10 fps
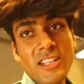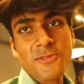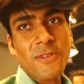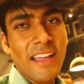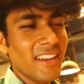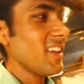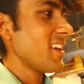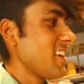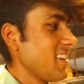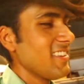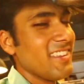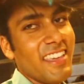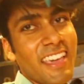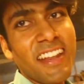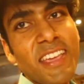सो गैस फाइनली
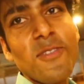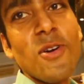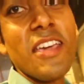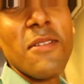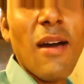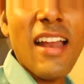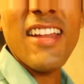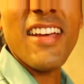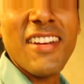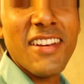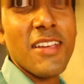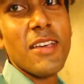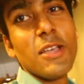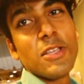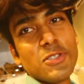ये रही वो हिमालयन
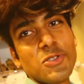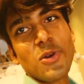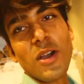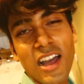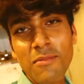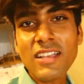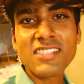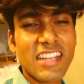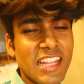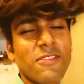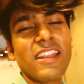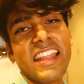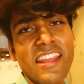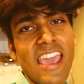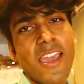जो हम आज डिलीवरी
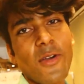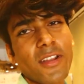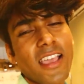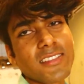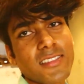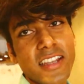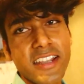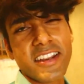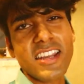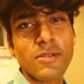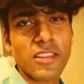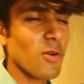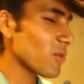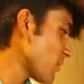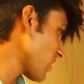लेने आए हैं और गैस लिटरली
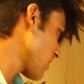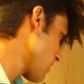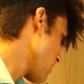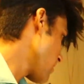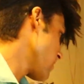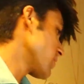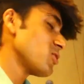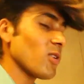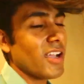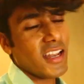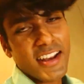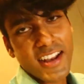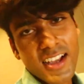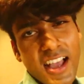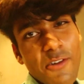बताऊँ आपको मैं जो कलर है
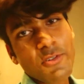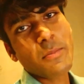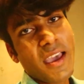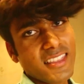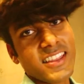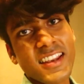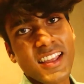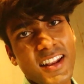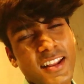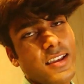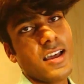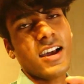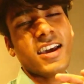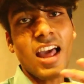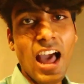ना काफ़ी बेहतरीन कलर है
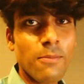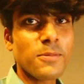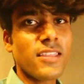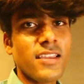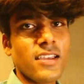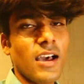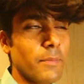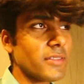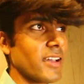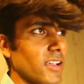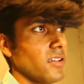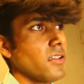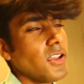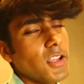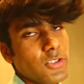अगर आपने अब तक
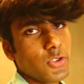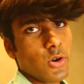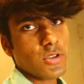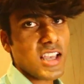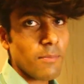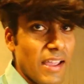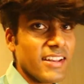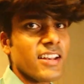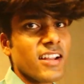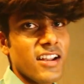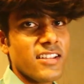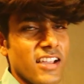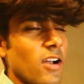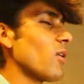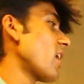जो इसका पाइन ग्रीन कलर
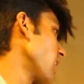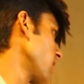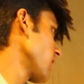देखा होगा